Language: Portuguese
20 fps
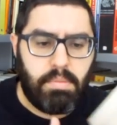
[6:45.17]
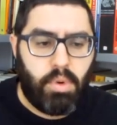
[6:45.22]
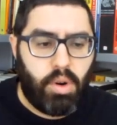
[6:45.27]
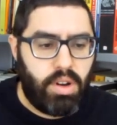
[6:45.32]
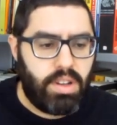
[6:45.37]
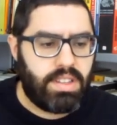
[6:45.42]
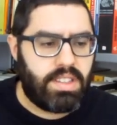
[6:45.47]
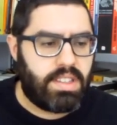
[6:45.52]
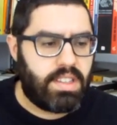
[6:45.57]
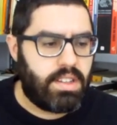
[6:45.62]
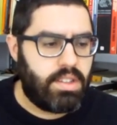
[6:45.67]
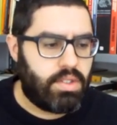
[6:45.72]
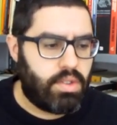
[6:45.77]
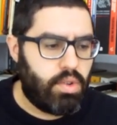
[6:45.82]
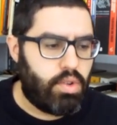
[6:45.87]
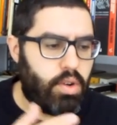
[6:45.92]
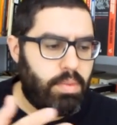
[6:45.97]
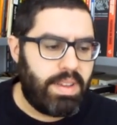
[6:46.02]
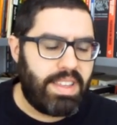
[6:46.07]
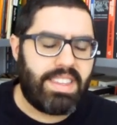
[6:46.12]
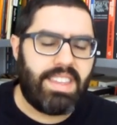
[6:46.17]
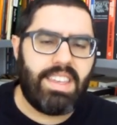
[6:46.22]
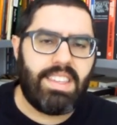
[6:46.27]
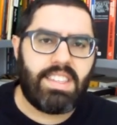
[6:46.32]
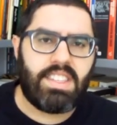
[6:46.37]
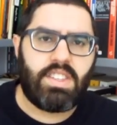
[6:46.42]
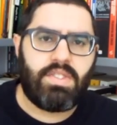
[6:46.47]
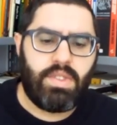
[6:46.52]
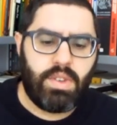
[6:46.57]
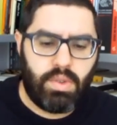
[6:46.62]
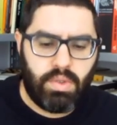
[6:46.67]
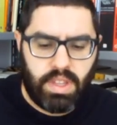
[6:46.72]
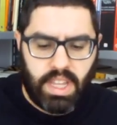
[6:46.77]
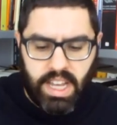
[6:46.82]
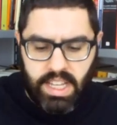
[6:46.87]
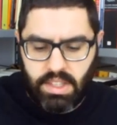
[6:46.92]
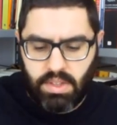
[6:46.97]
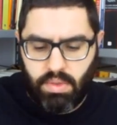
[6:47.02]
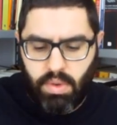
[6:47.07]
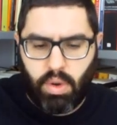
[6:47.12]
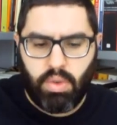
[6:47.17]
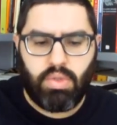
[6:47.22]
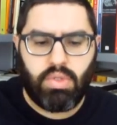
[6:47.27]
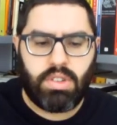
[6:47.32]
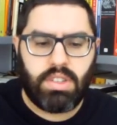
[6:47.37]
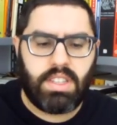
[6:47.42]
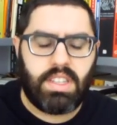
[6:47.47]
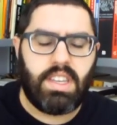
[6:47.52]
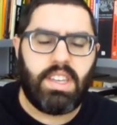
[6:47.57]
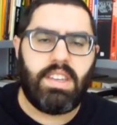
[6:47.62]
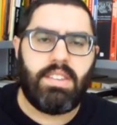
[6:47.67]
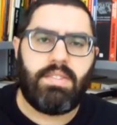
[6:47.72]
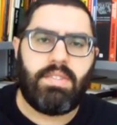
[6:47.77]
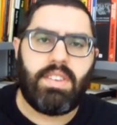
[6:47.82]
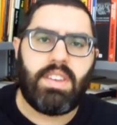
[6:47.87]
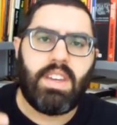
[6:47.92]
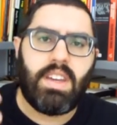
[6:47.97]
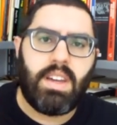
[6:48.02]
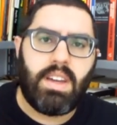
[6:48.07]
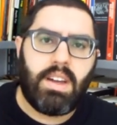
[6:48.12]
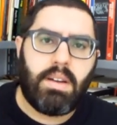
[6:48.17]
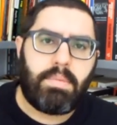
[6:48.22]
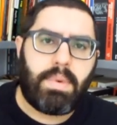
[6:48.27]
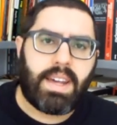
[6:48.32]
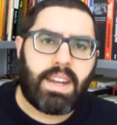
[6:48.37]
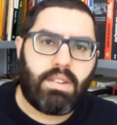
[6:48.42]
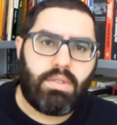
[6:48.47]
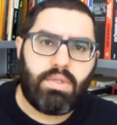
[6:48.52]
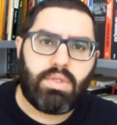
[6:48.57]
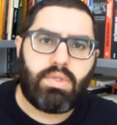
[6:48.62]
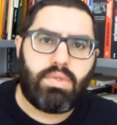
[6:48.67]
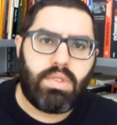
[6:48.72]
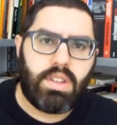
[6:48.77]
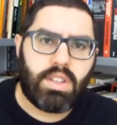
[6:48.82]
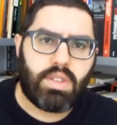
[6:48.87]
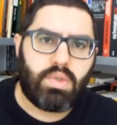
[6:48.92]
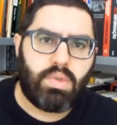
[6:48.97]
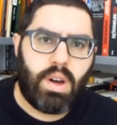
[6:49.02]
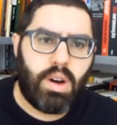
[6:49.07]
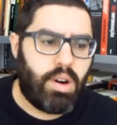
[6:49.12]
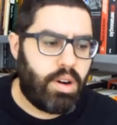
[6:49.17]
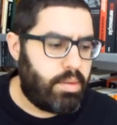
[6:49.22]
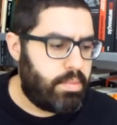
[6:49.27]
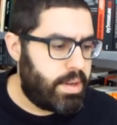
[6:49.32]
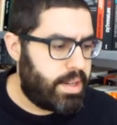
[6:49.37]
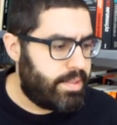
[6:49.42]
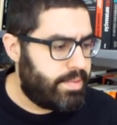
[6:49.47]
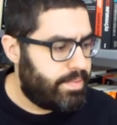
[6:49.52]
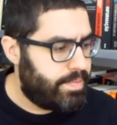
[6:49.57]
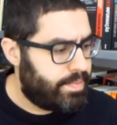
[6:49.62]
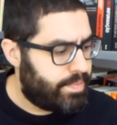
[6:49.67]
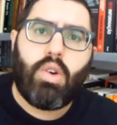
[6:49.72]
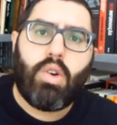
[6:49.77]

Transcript: mostra isso que eu comentei das dificuldades que o autor teve para construir a sua obra.